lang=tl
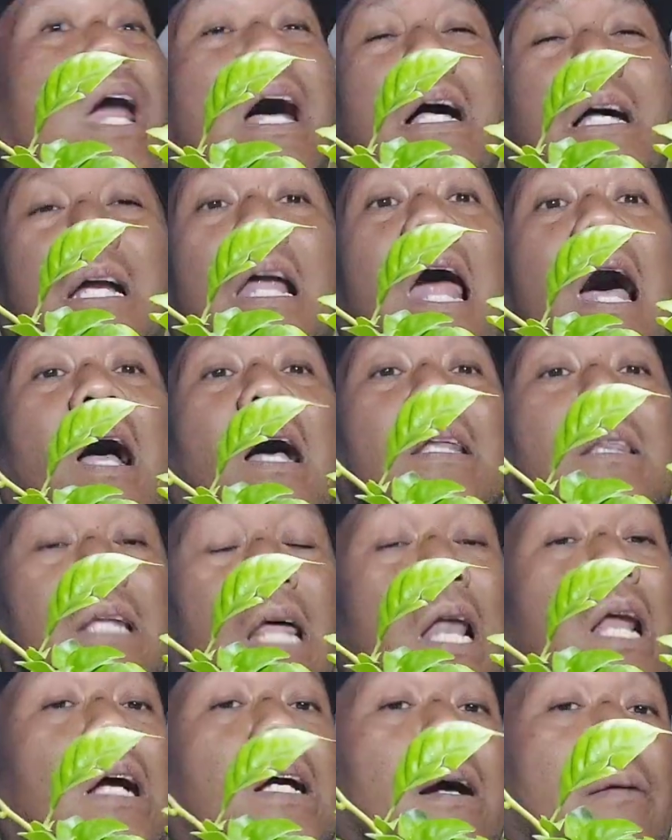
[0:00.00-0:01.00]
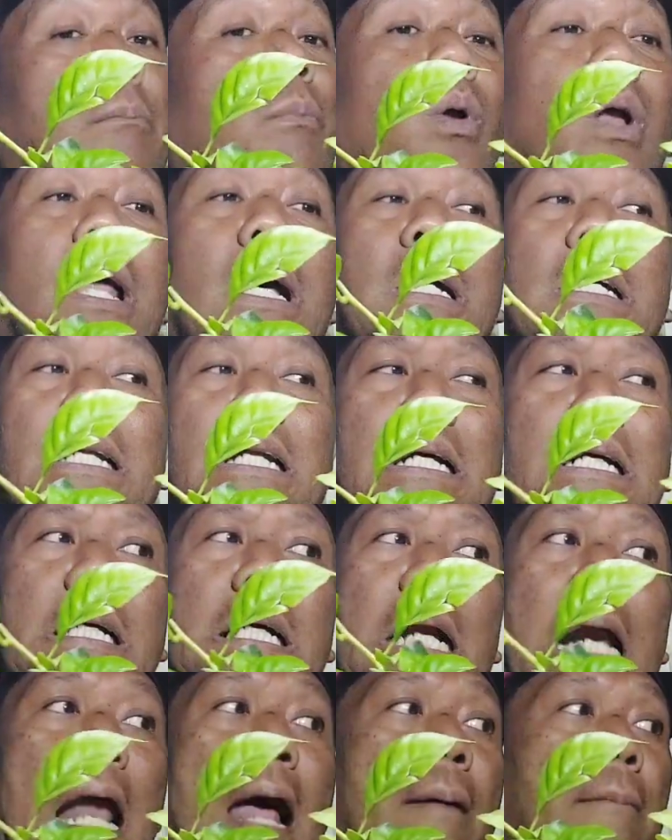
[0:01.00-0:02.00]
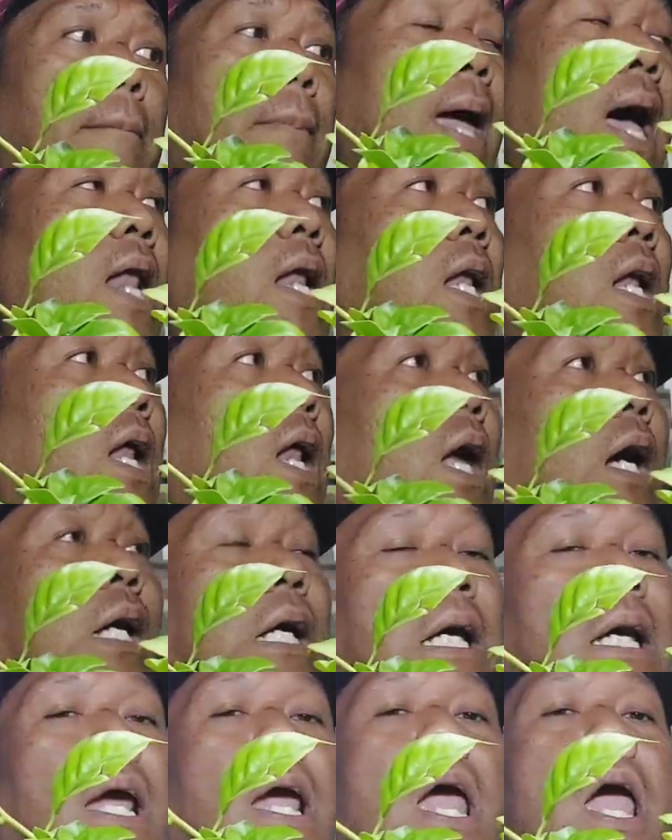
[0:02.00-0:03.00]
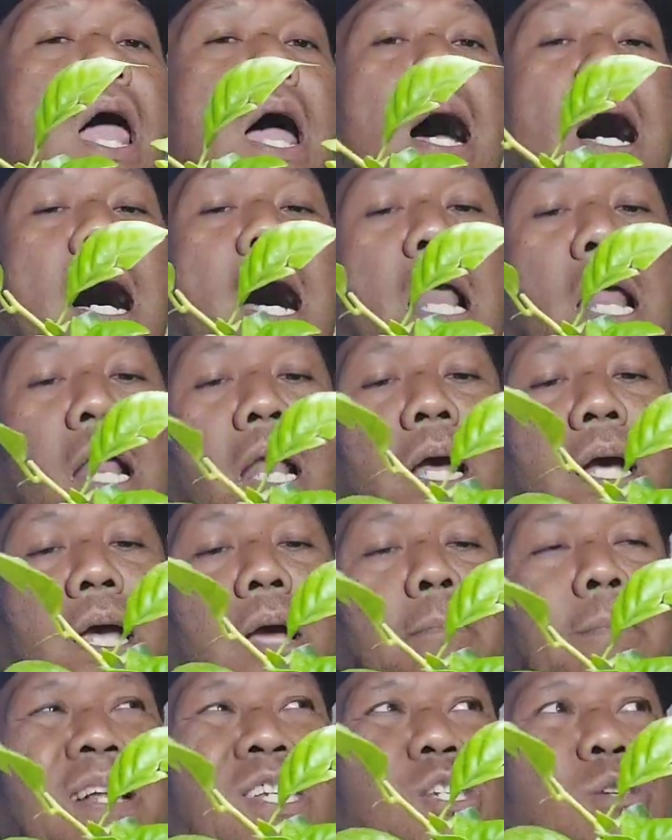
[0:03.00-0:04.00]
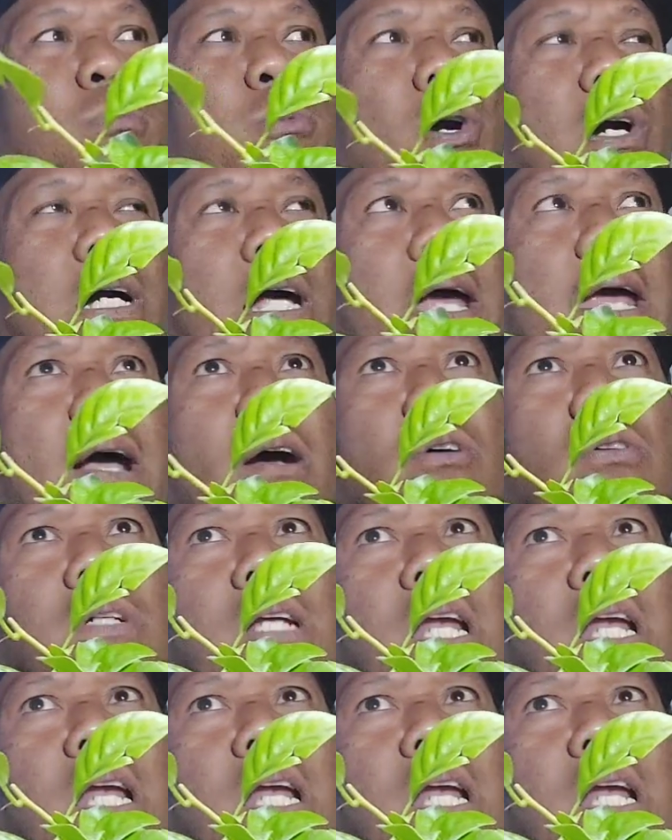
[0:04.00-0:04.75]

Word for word: bulaklak. Talaga, bulaklak. Grabe ang lalaki. Ang lalaki. Much more kaya